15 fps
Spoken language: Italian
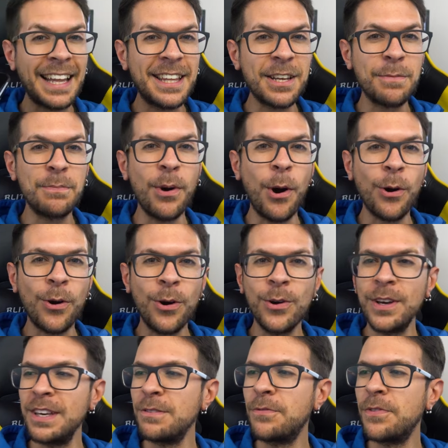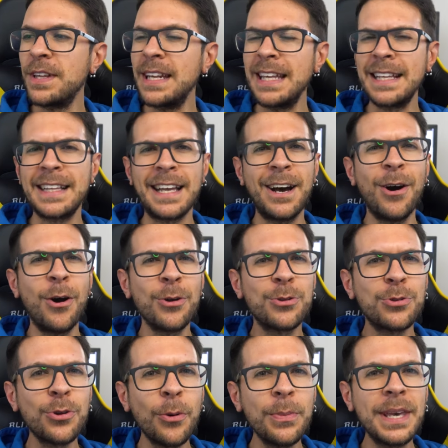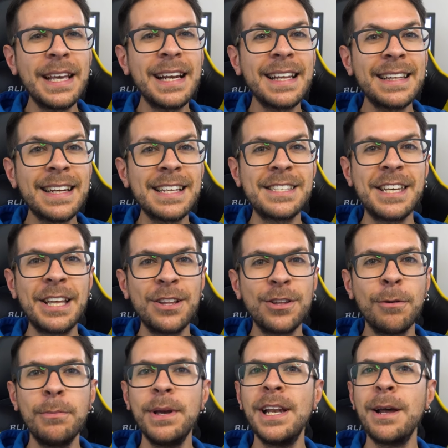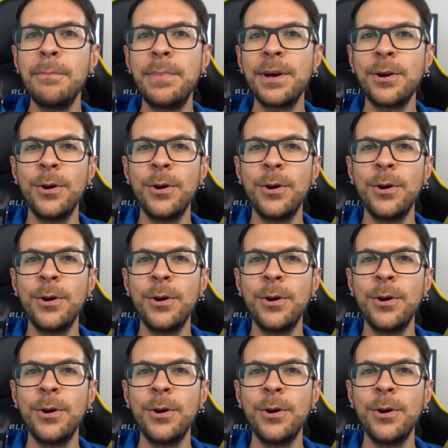a dir poco infinita 8300 mAh